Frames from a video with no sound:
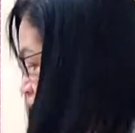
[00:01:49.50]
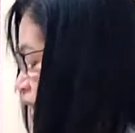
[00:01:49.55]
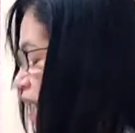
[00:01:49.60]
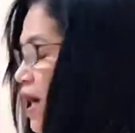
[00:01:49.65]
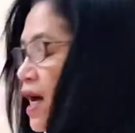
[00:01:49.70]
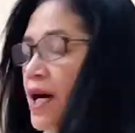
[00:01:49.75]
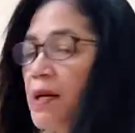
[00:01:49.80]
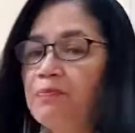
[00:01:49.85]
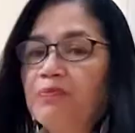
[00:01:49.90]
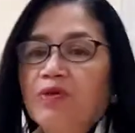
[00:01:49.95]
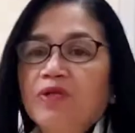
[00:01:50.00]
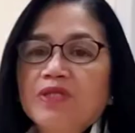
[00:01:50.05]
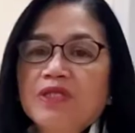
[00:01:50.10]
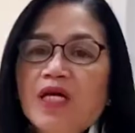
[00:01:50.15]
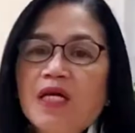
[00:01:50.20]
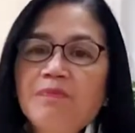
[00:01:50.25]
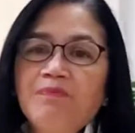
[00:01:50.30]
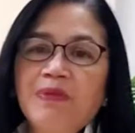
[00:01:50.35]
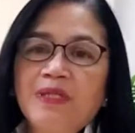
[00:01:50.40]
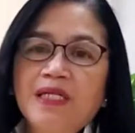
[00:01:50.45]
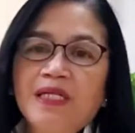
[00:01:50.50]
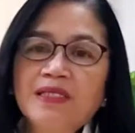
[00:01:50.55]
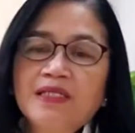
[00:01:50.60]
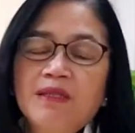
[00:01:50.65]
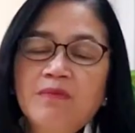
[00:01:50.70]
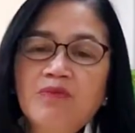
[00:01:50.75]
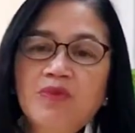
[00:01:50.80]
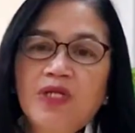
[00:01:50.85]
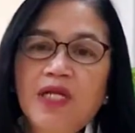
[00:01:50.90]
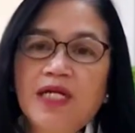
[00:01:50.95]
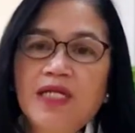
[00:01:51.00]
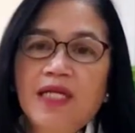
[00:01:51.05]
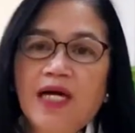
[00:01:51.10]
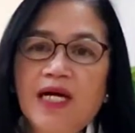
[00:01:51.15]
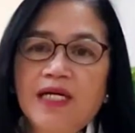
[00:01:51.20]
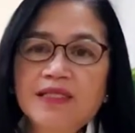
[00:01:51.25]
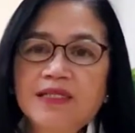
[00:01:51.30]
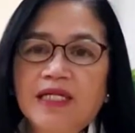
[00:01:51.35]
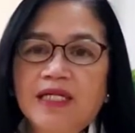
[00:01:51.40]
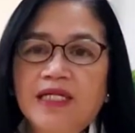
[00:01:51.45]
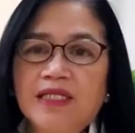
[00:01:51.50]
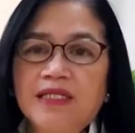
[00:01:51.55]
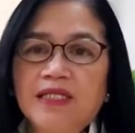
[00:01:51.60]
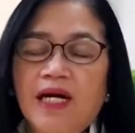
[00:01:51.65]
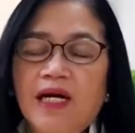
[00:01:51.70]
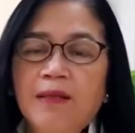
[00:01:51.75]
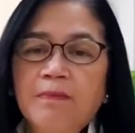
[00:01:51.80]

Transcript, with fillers: Kahapon ay pinasimula natin